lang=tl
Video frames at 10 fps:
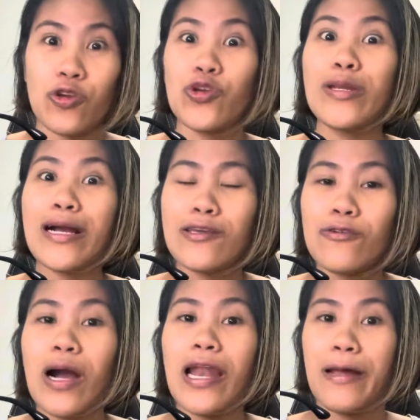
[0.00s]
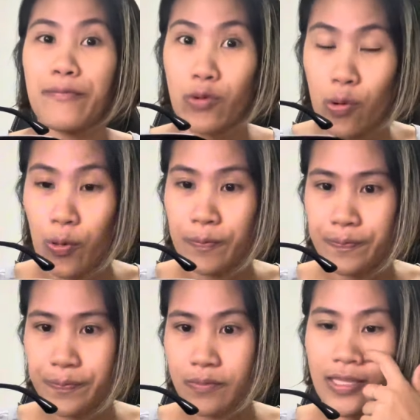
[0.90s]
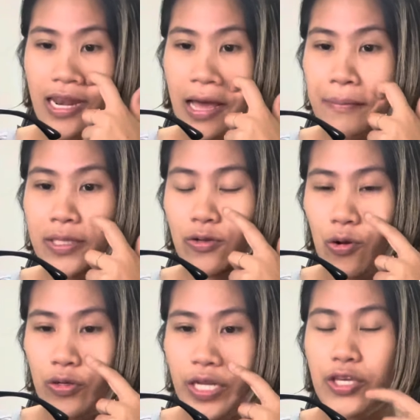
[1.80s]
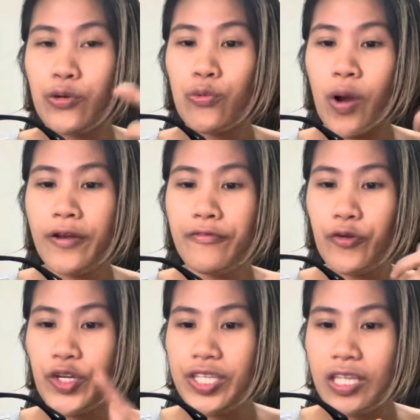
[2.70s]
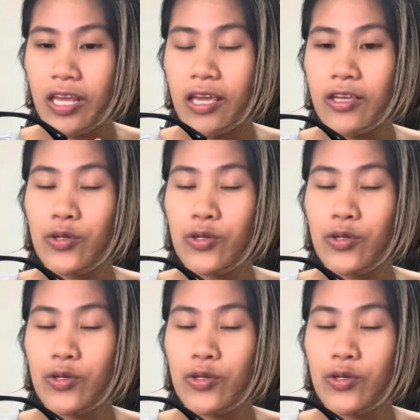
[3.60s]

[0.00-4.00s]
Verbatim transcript: yun lang yung alam ko nalaman ko na yung 143,